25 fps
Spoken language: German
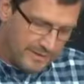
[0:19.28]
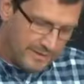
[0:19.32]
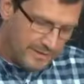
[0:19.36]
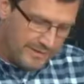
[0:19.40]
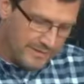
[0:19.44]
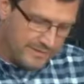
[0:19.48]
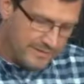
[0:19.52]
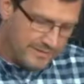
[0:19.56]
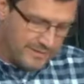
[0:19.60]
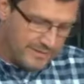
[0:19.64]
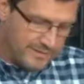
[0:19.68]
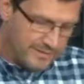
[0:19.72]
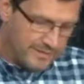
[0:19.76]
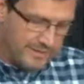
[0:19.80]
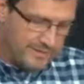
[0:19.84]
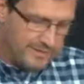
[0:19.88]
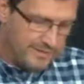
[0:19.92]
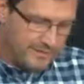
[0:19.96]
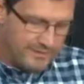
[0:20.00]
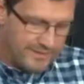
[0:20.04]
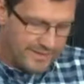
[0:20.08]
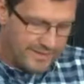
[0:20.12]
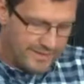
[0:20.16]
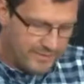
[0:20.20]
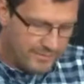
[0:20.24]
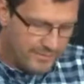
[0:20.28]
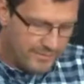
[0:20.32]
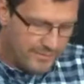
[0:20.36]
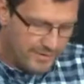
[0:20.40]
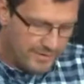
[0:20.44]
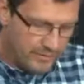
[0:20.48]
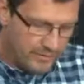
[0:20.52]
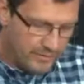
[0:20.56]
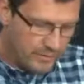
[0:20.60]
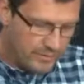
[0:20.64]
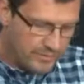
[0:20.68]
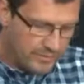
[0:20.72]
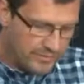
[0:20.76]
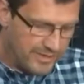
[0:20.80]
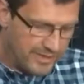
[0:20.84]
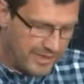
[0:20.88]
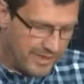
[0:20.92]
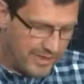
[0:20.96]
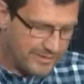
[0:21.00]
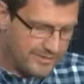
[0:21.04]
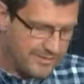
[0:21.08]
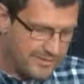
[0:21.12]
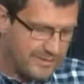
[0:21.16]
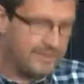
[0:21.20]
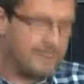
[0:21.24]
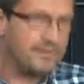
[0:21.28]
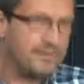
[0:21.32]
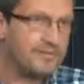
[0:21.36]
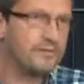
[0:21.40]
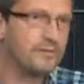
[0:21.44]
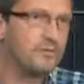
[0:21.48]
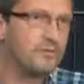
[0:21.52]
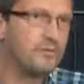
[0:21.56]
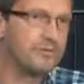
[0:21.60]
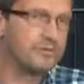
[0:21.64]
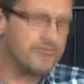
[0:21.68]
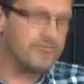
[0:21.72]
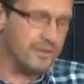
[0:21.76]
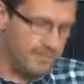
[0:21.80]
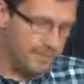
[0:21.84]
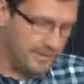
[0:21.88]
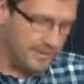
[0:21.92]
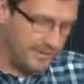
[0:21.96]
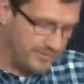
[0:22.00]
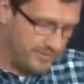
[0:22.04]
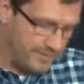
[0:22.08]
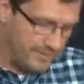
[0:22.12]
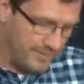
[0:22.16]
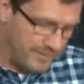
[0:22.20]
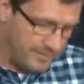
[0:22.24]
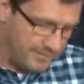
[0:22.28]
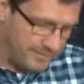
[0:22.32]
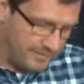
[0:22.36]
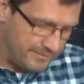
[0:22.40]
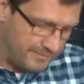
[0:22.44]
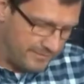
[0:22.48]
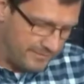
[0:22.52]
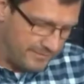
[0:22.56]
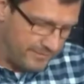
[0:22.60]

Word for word: dass 6 äh, Millionen tatsächlich in Kurzarbeit waren.